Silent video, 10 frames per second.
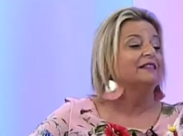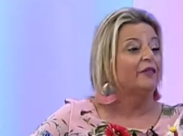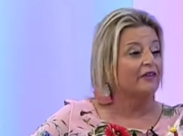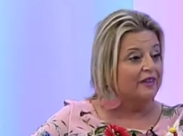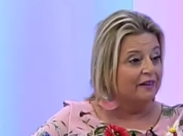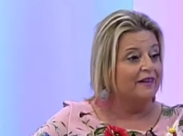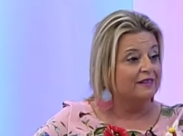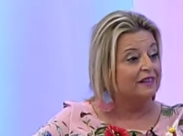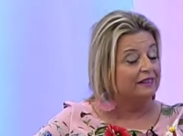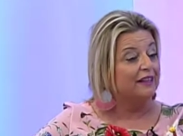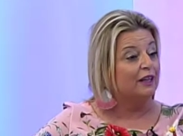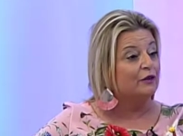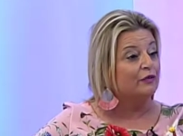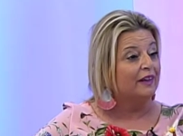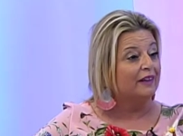necesidades que tienen
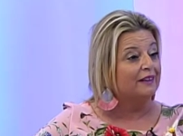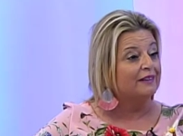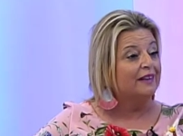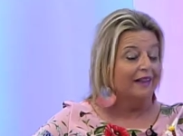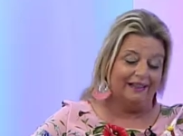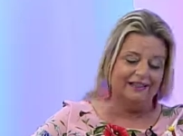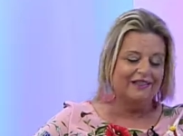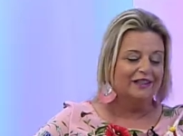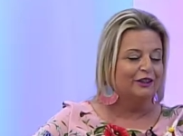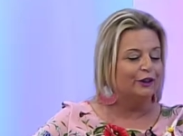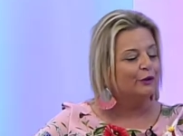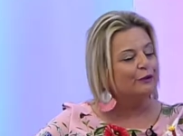las fallas. Y una, de las